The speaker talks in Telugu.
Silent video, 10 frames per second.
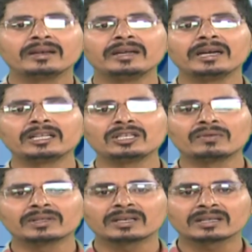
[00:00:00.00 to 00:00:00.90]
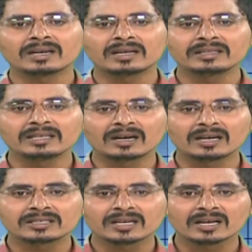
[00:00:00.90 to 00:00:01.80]
నేటి యువత గాంధీ
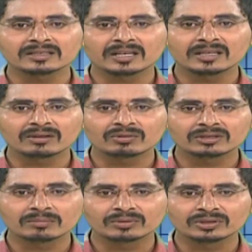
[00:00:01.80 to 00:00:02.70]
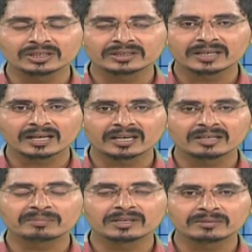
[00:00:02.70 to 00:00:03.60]
ఆశయాల సాధన కోసం కృషి
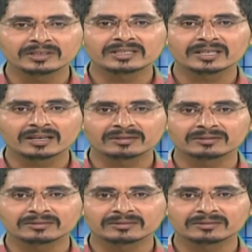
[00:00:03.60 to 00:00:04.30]
చేయాలని పిలుపునిచ్చారు